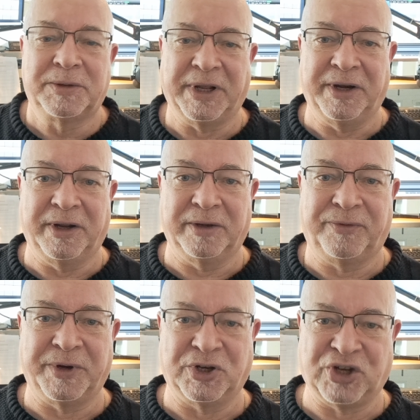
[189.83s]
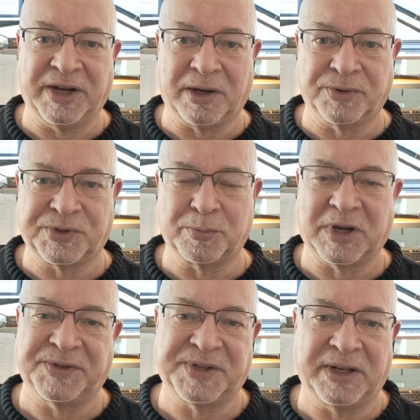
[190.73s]
Denn äh, von der Stadt aus zum
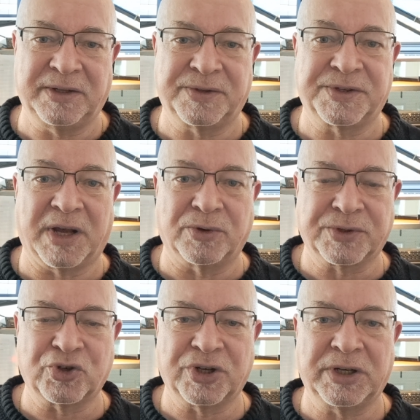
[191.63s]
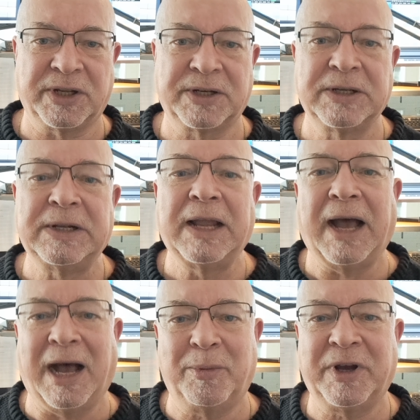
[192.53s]
Kastell ist es ja ausgeschildert.
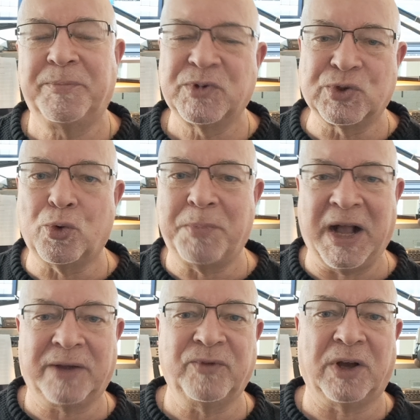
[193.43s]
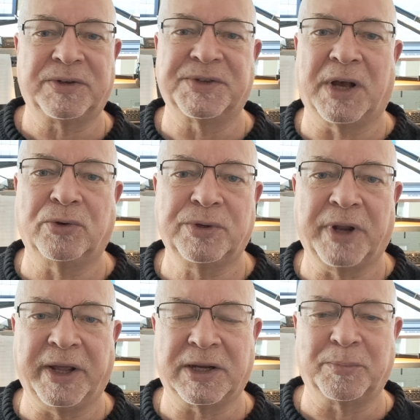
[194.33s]
Aber so parken wir auch das Auto
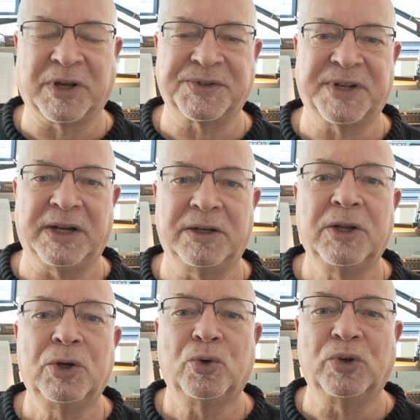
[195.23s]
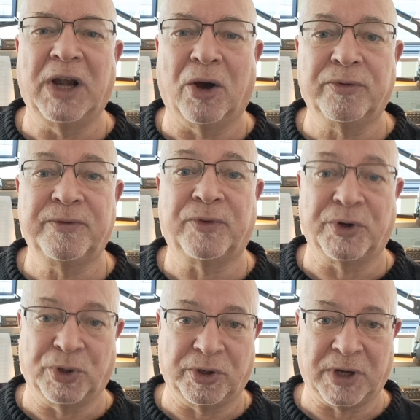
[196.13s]
direkt am Kastell und laufen
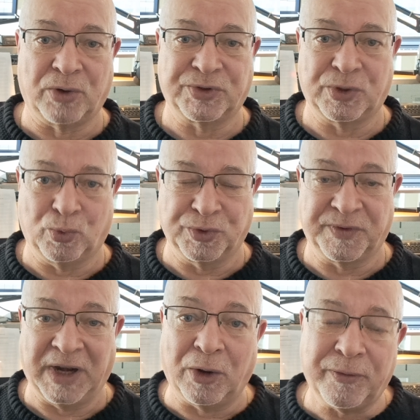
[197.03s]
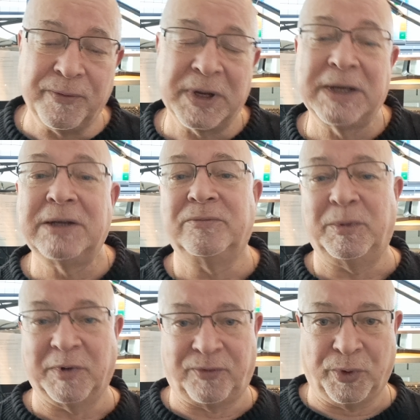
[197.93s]
von dort aus los. Wir laufen, wenn
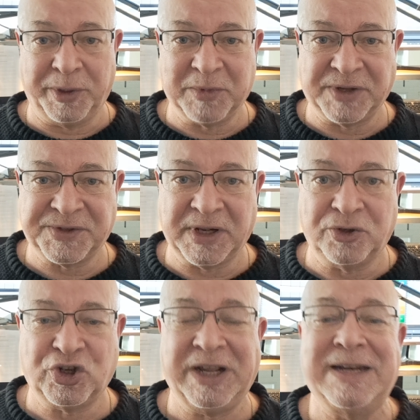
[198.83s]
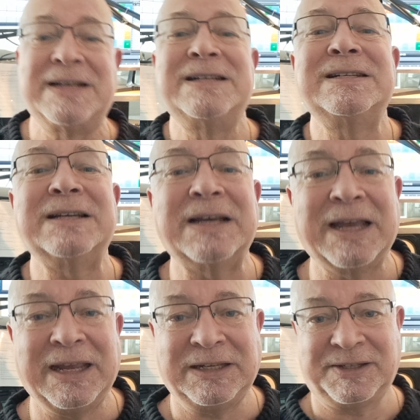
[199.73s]
wir vor dem Kastell stehen,
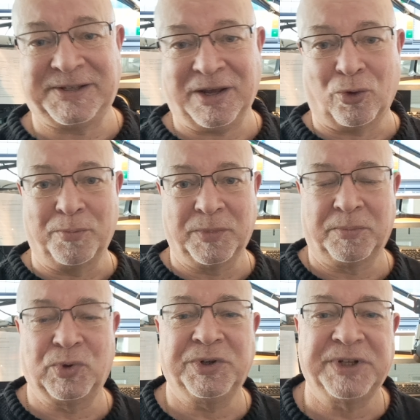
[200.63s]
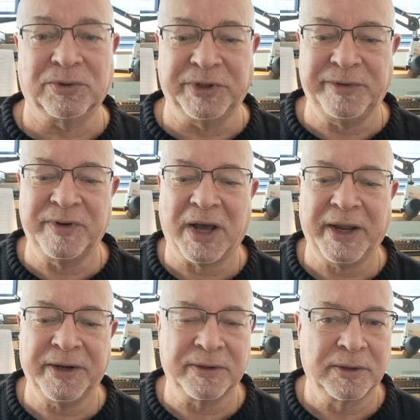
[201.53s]
rechts herum durch die
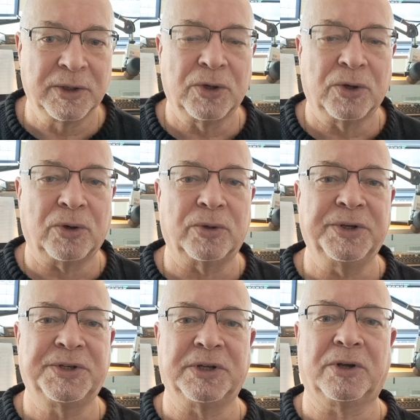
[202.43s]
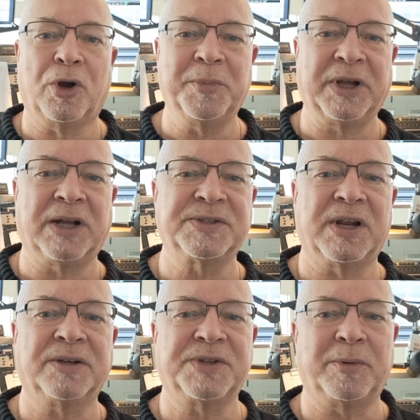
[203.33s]
Olivenhaine und äh, kommen dann ganz
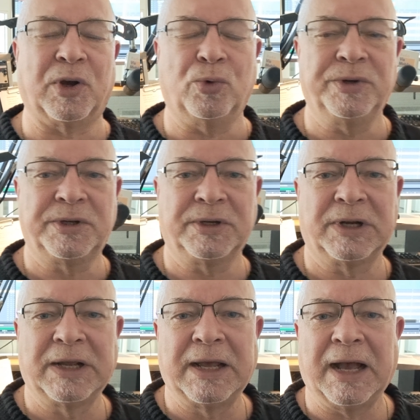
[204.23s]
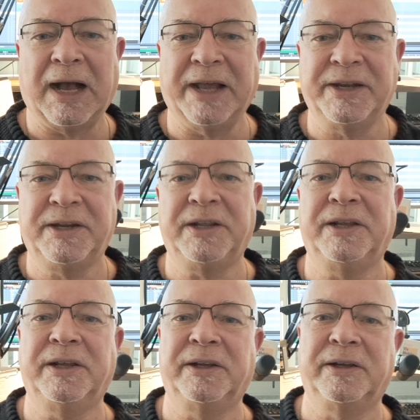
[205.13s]
langsam nach unten an
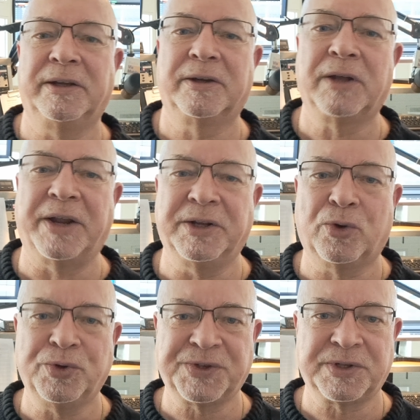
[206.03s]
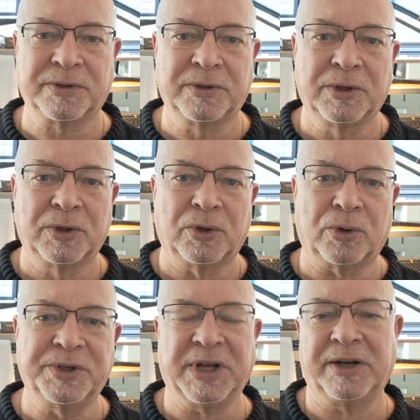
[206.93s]
die, an die Küste
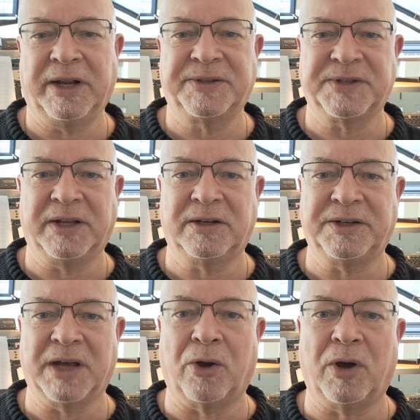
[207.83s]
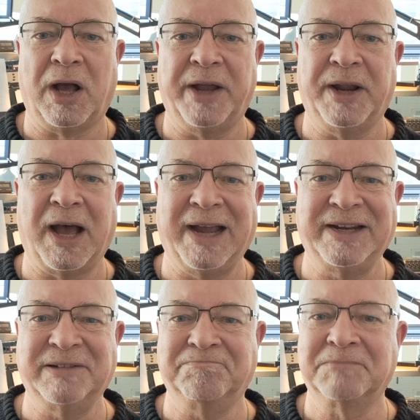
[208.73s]
und dann letztendlich auch an
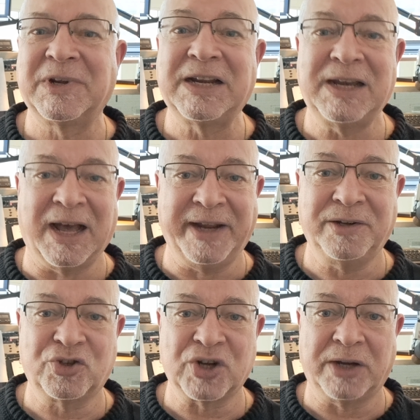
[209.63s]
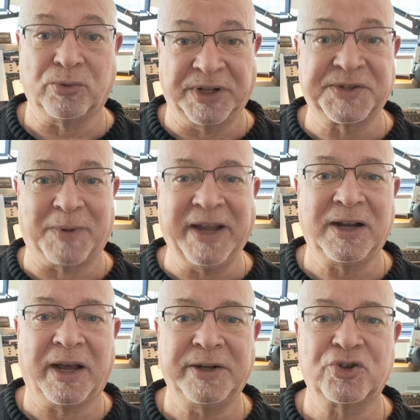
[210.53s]
einen kleinen Strand oder zwei
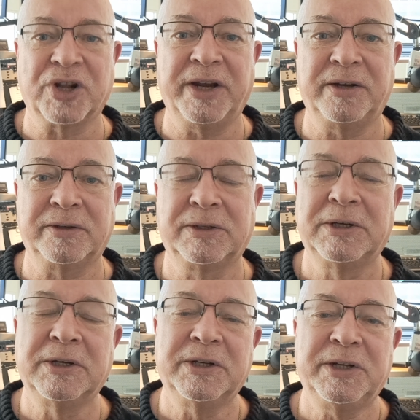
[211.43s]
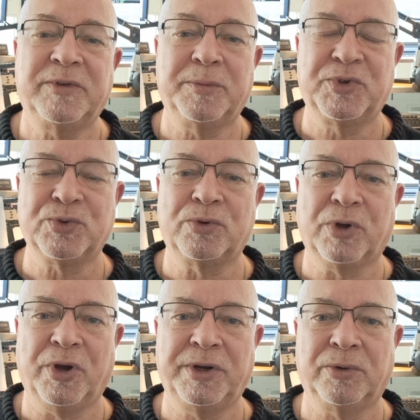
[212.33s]
kleine Strände, die wir besuchen
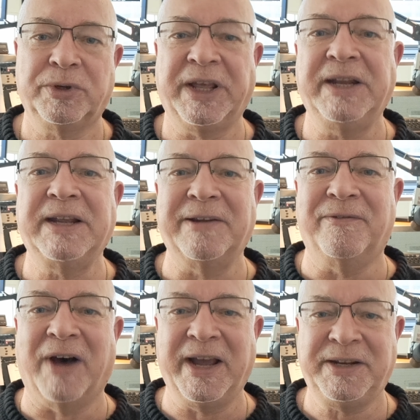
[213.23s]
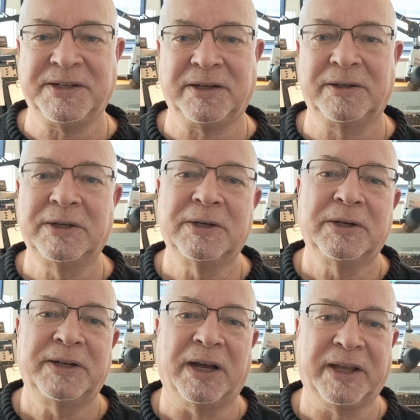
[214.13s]
können und gehen dann weiter.
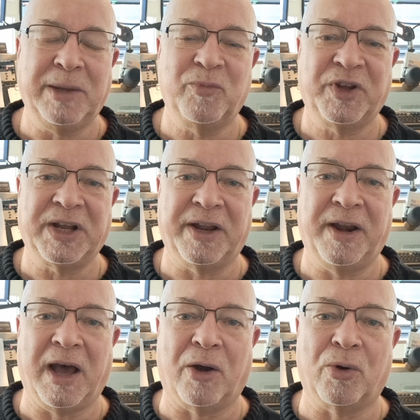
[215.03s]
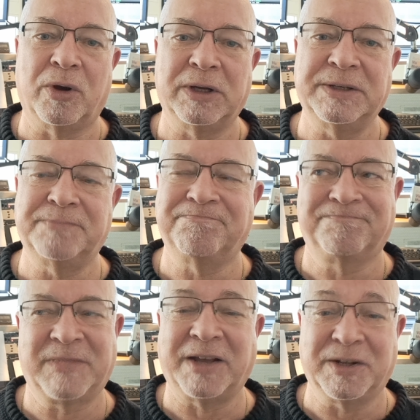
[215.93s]
Da gehen wir dann auch, äh,
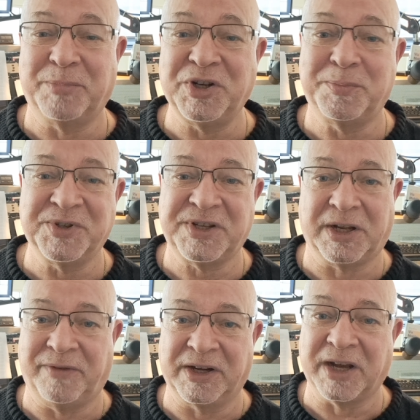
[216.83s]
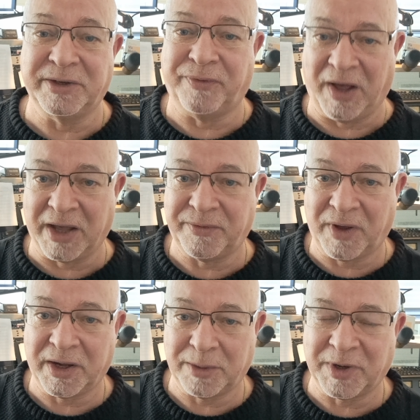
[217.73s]
also da bin ich mir sicher, da werden keine
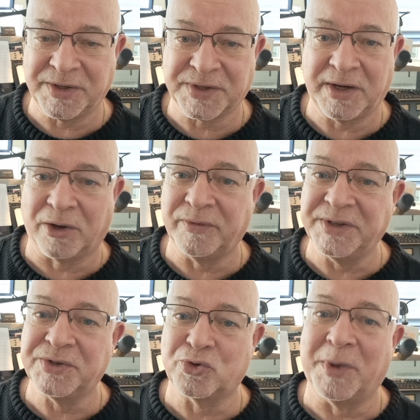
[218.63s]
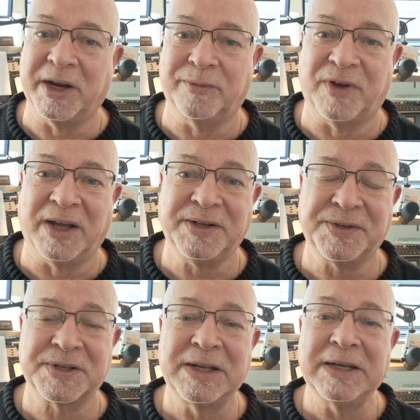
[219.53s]
Fahrradfahrer dabei sein, auch wenn es ein schmaler Fahrt
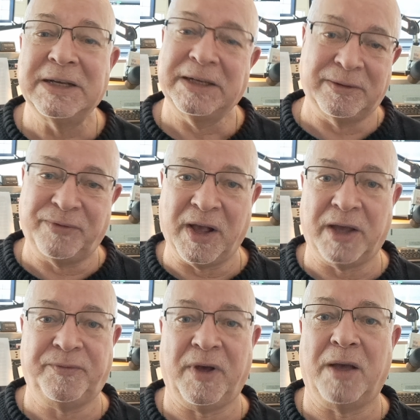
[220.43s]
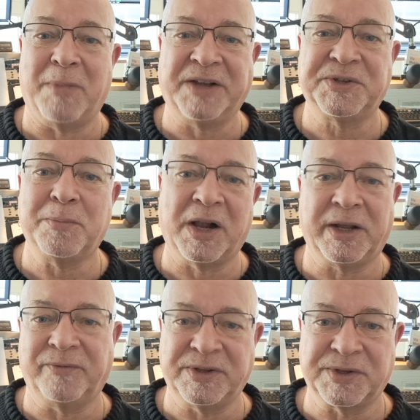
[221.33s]
ist. Äh, Fahrradfahrer maximal
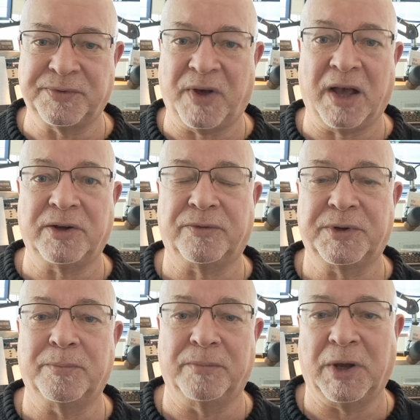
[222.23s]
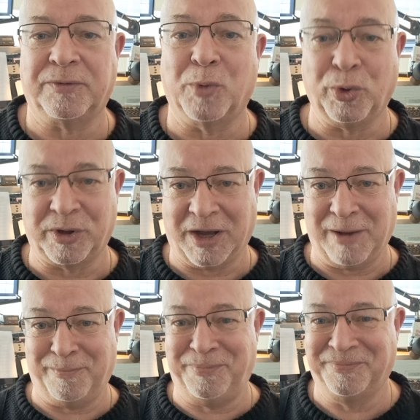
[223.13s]
dann, wenn sie das Fahrrad auf dem, auf dem Rücken
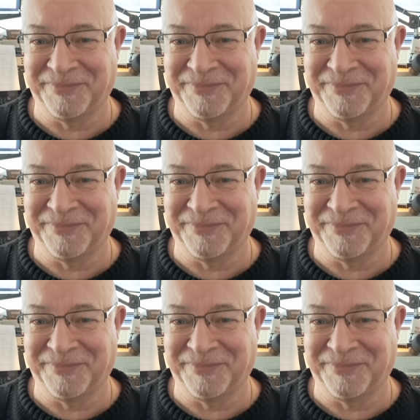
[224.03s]
haben.